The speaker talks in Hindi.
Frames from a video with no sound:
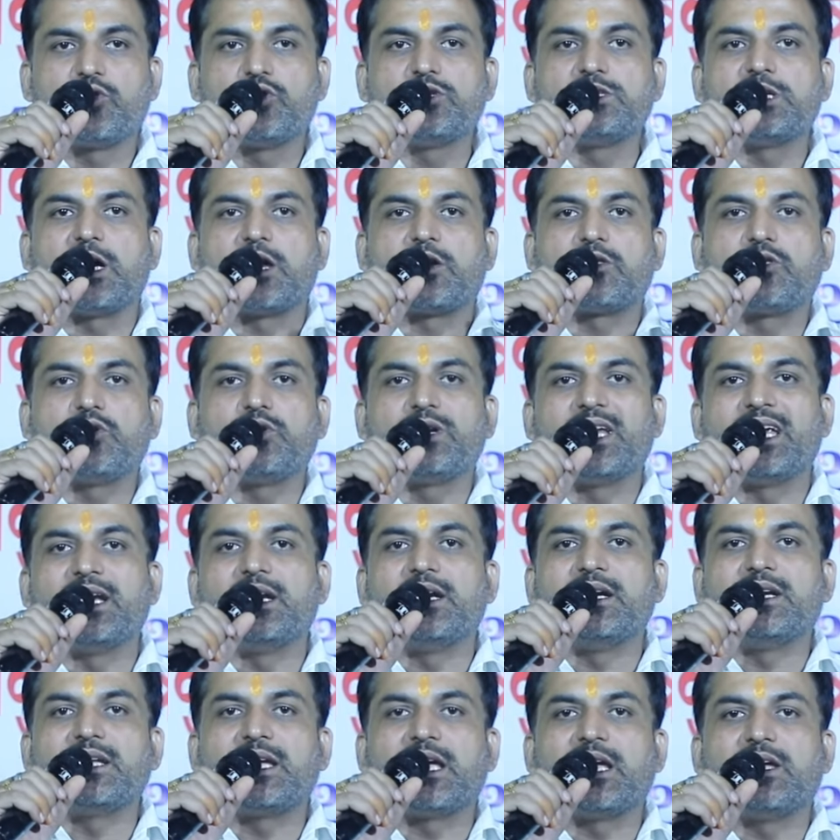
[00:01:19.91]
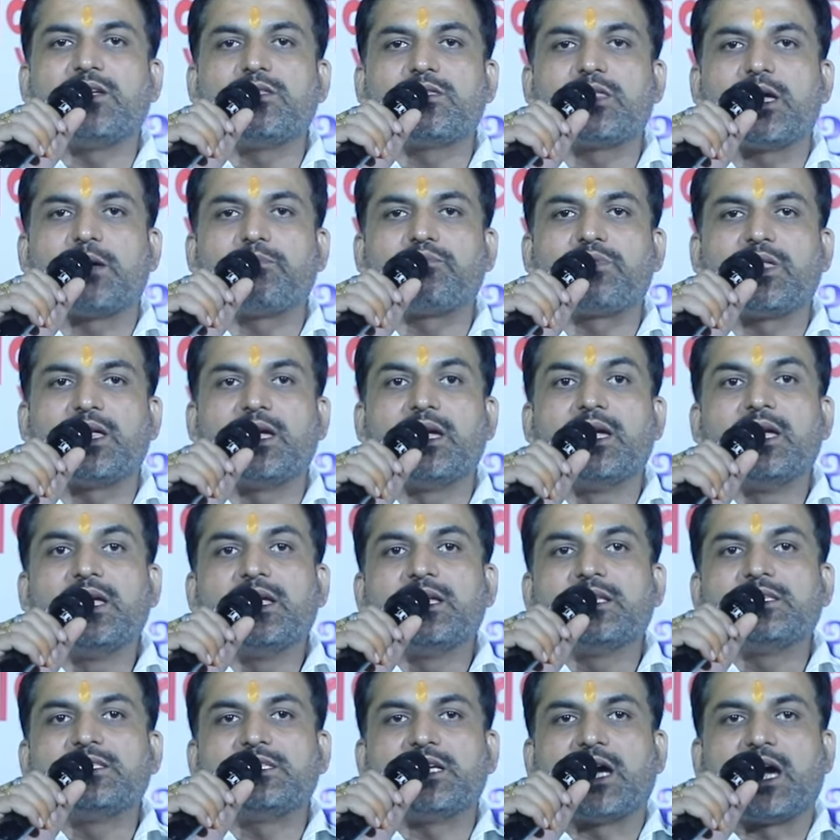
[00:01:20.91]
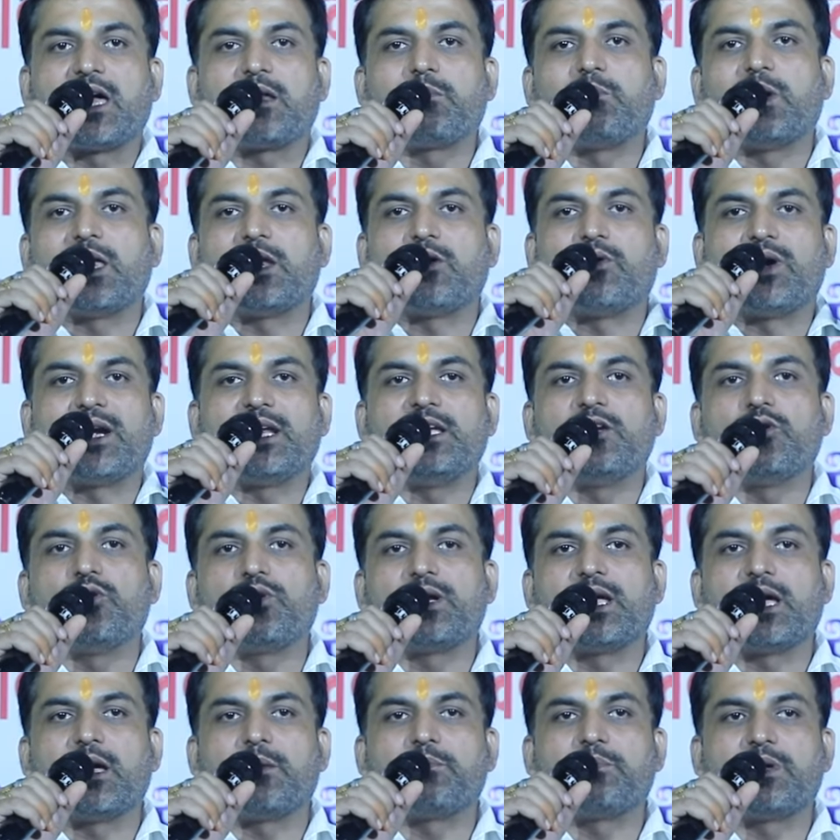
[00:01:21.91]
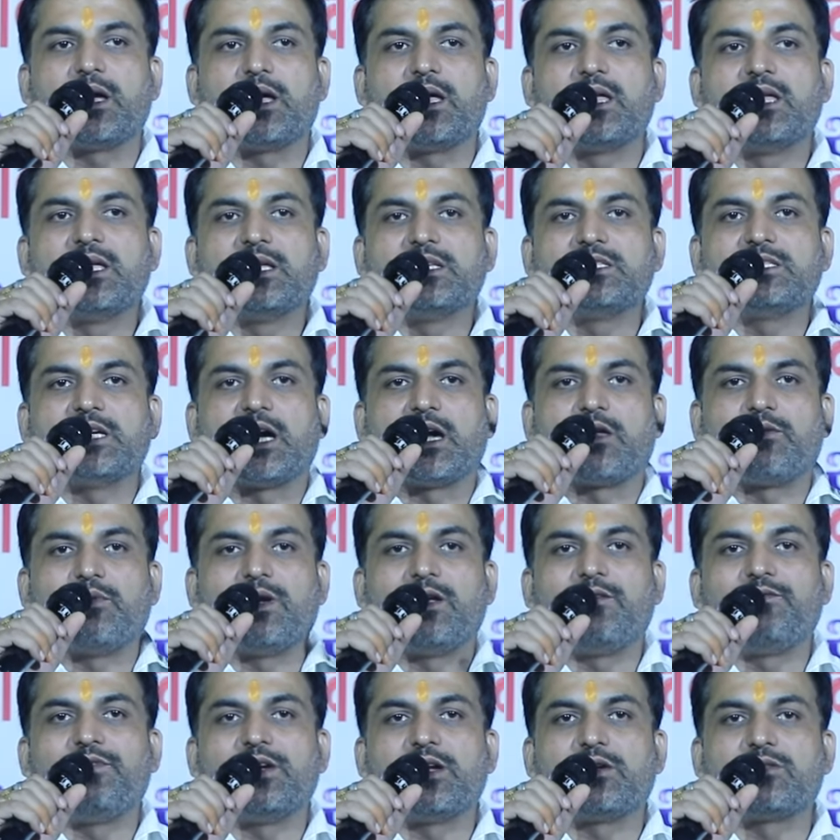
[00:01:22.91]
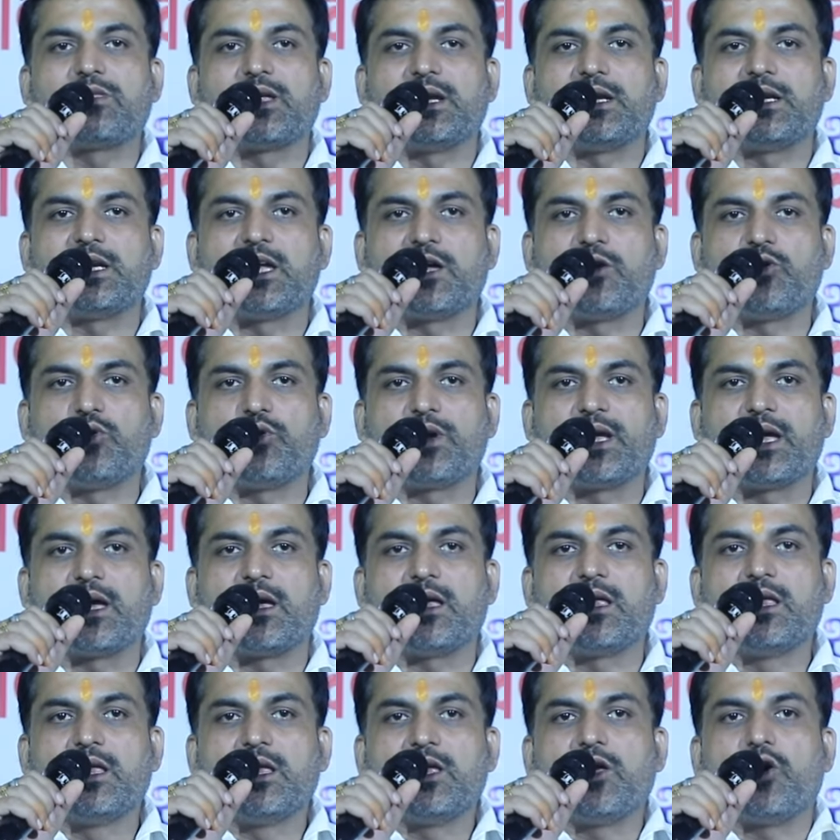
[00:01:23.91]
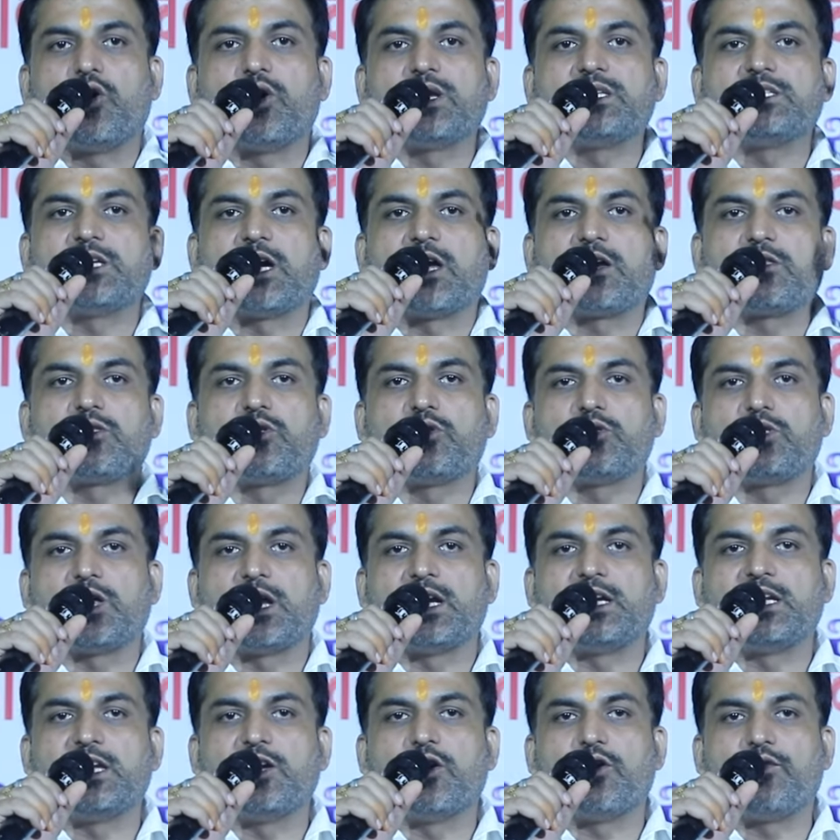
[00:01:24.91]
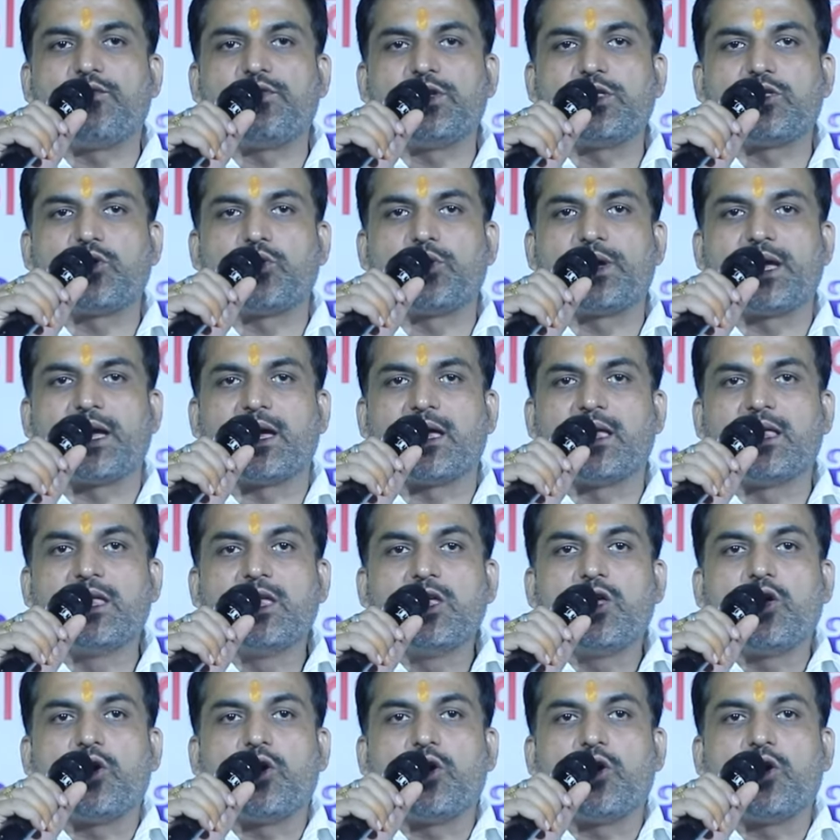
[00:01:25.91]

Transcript: तो 400 टेनेंट के हिसाब से चार बालवाड़ी हो गया आपका चार वेलफेयर सेंटर हो गया और चार सोसाइटी ऑफिस हो गया